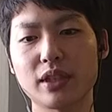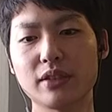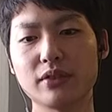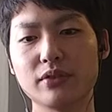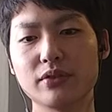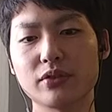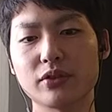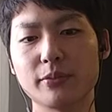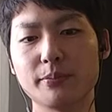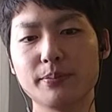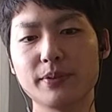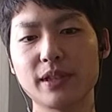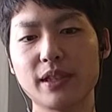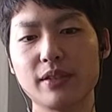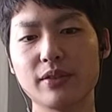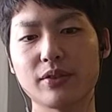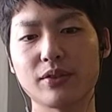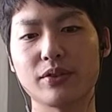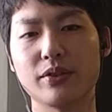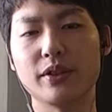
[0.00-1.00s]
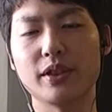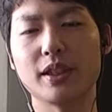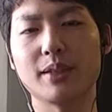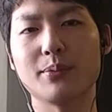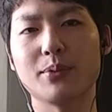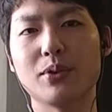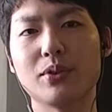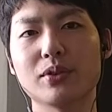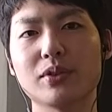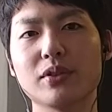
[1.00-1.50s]
他のトップじゅうのコイン
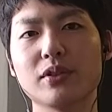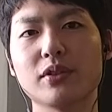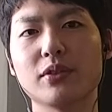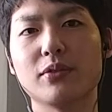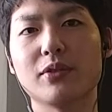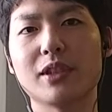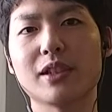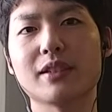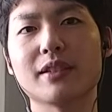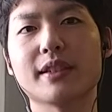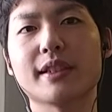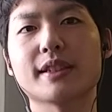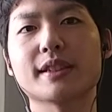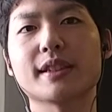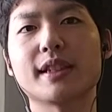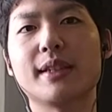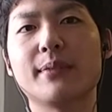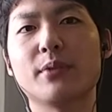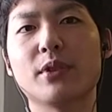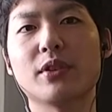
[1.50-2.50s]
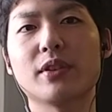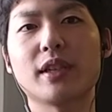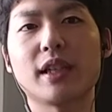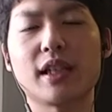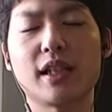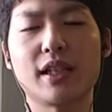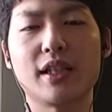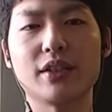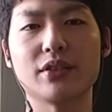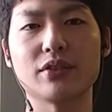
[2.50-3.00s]
でもほとんどウォレットが使い物に
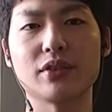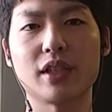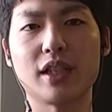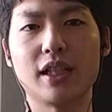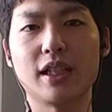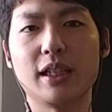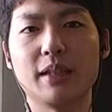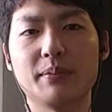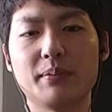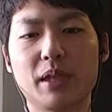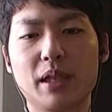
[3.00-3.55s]
ならないとか、